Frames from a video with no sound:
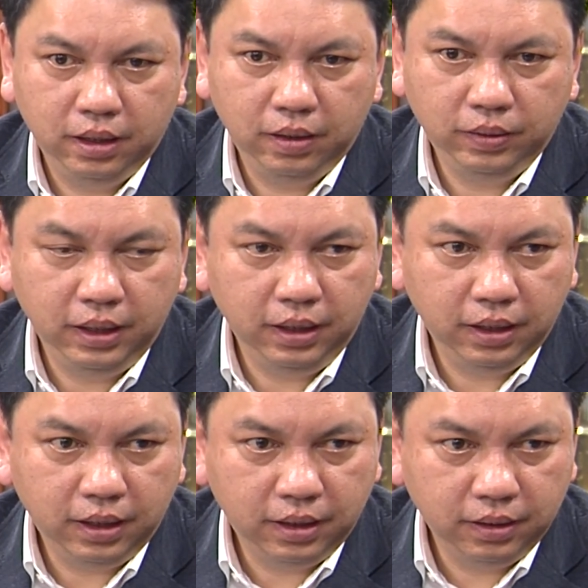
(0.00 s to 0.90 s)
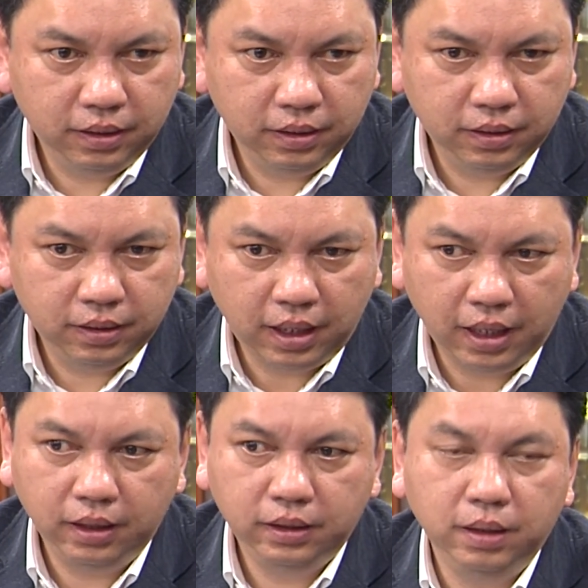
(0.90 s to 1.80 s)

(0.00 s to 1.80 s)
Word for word: đồng chí Thành,